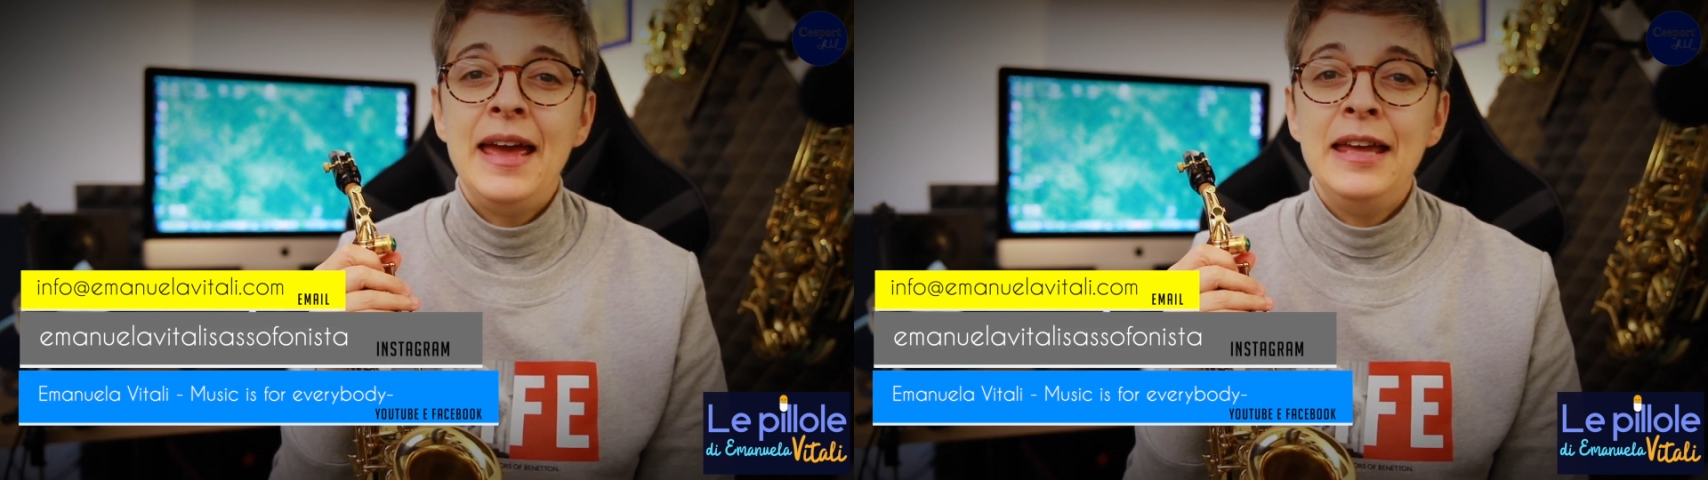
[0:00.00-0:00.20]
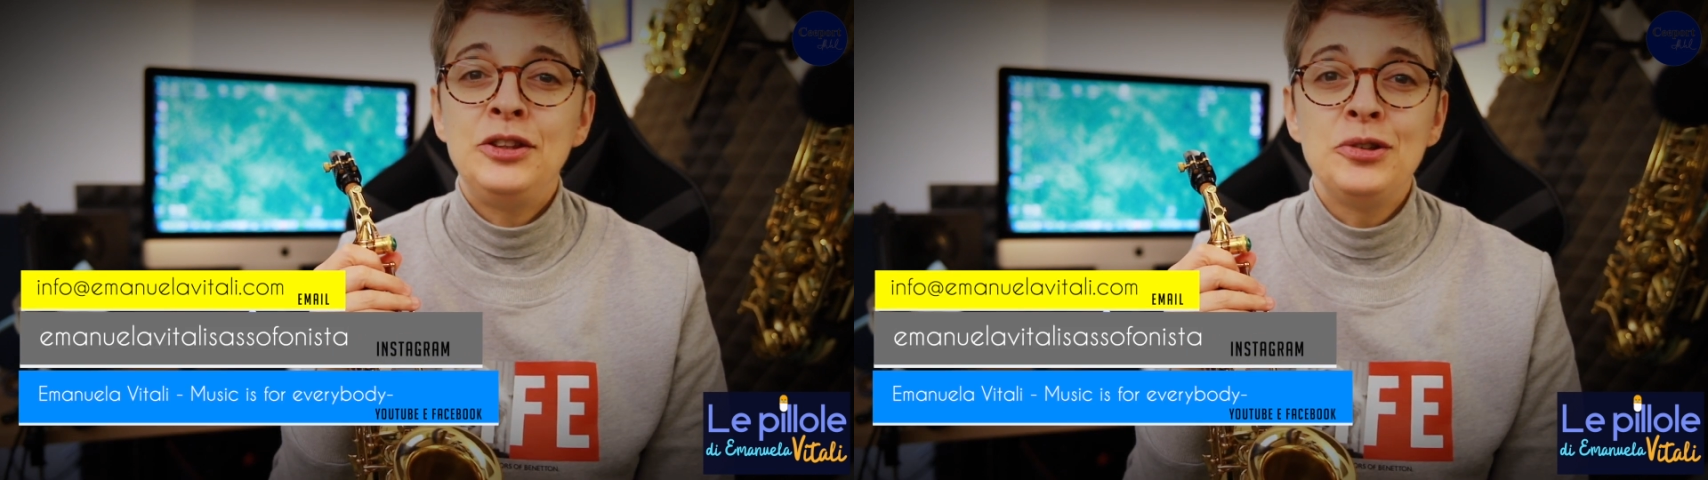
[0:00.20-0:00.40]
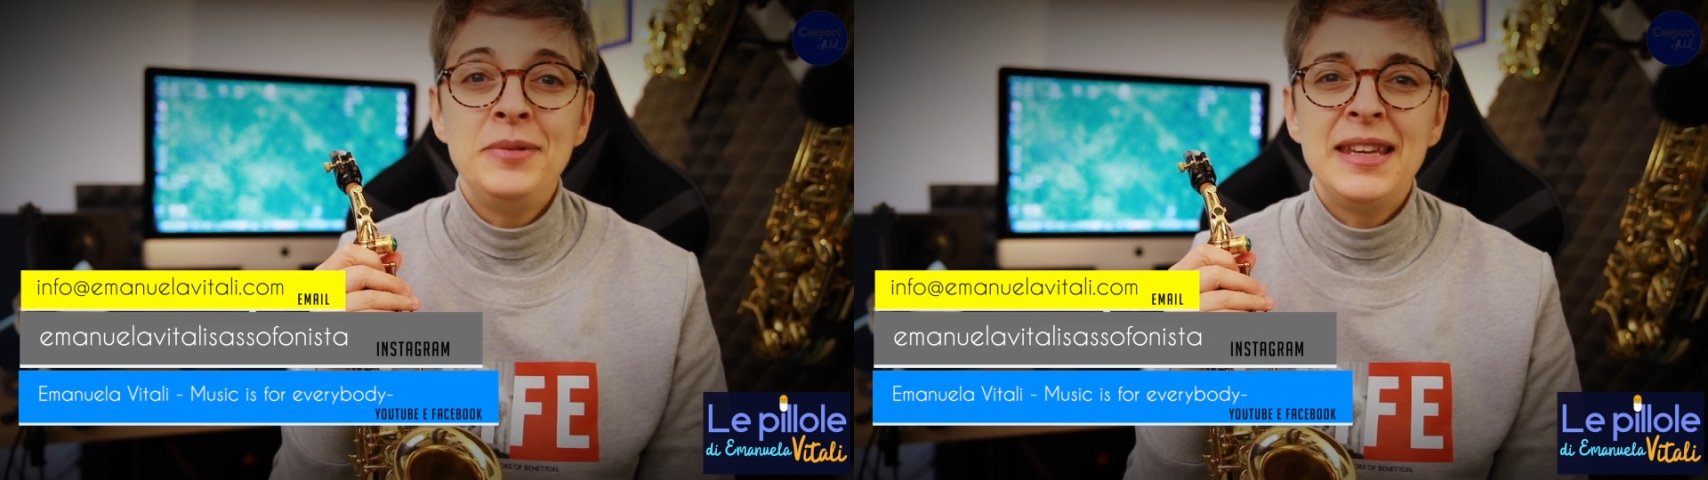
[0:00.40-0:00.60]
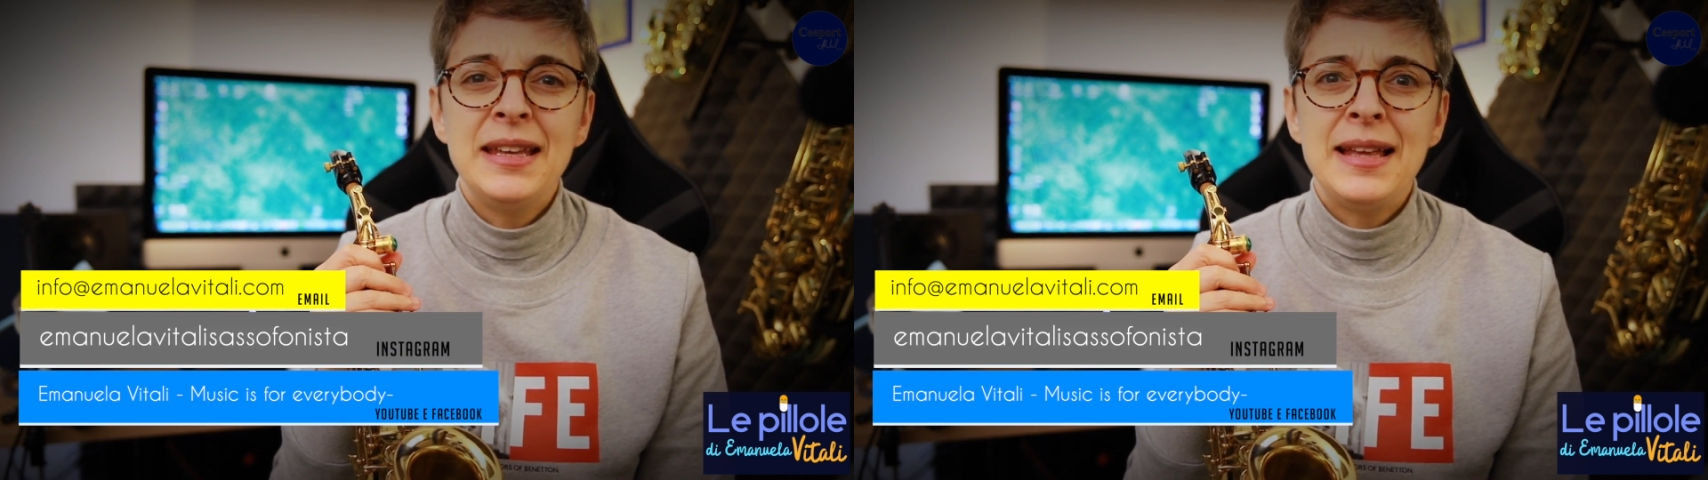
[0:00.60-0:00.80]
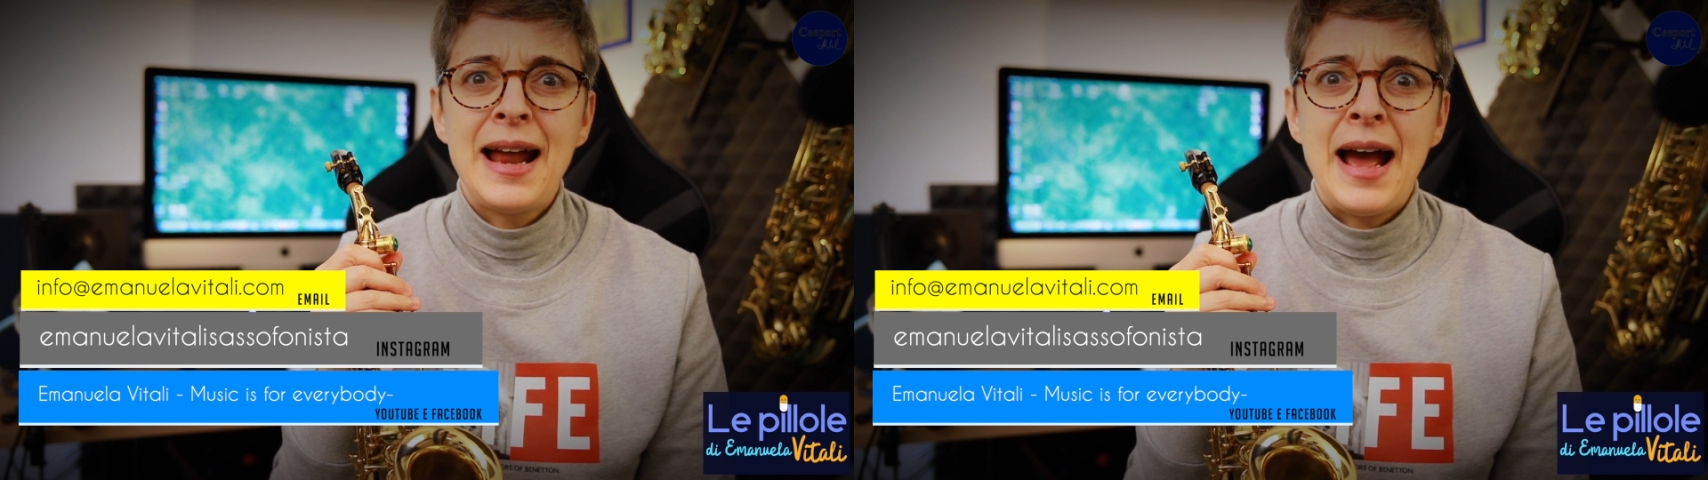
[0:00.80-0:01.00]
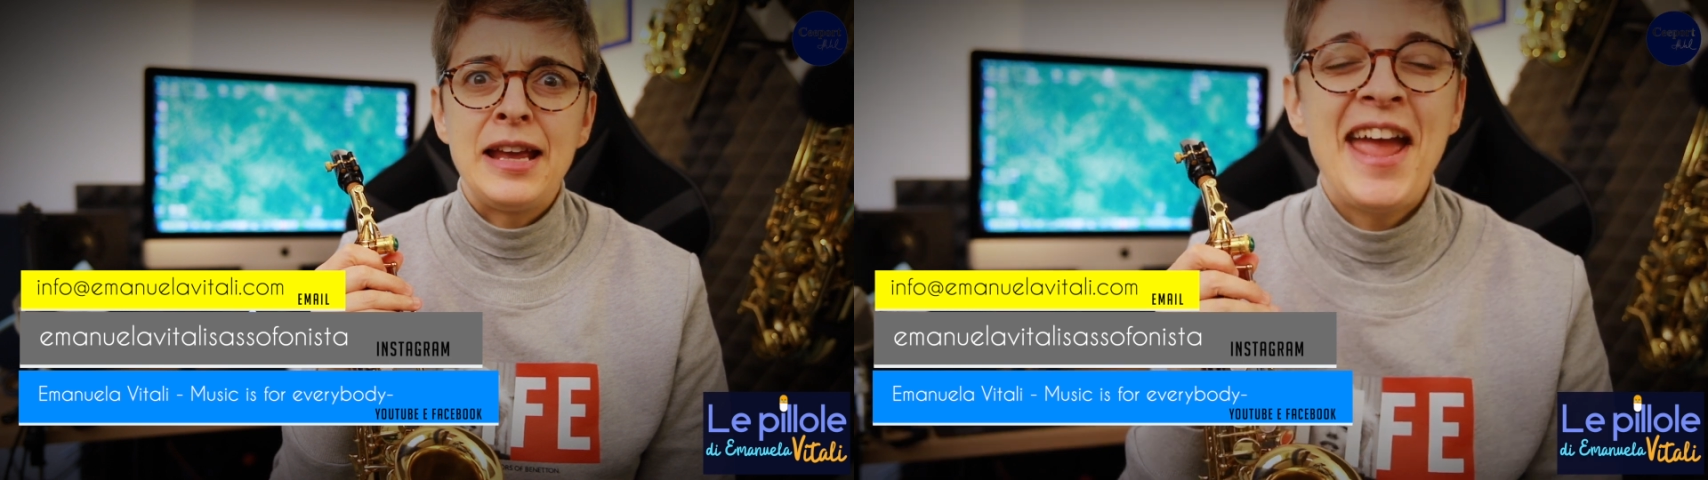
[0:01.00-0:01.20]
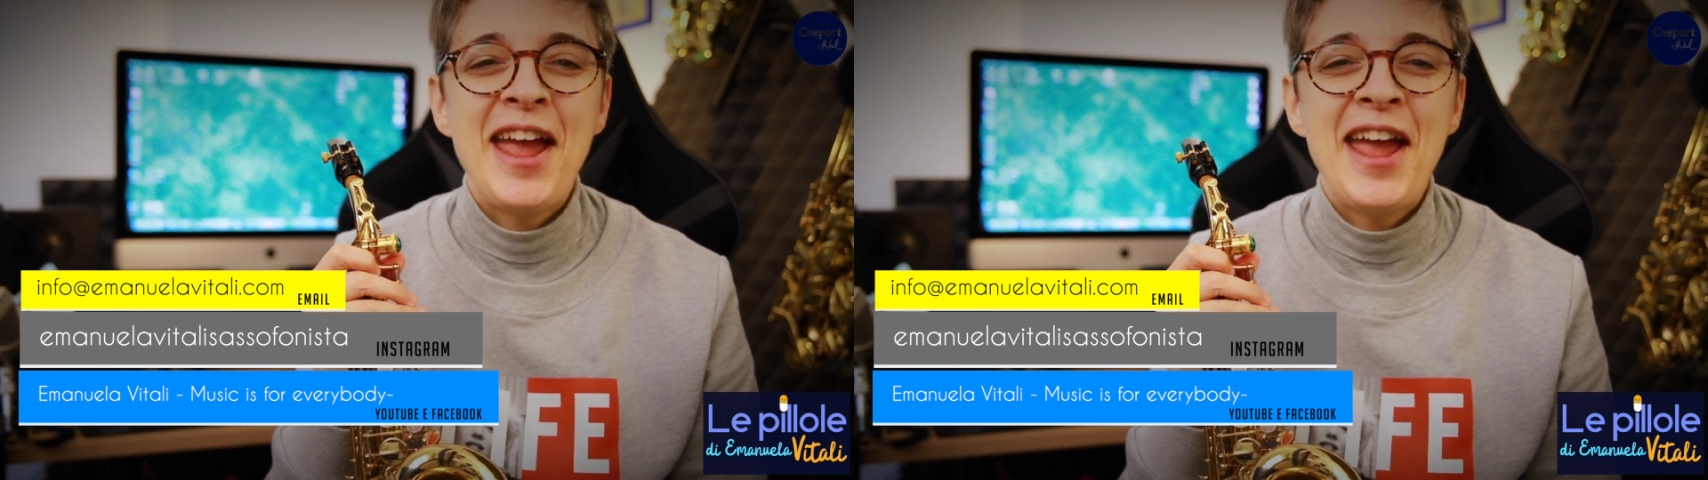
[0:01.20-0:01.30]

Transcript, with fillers: E tu mi chiederai,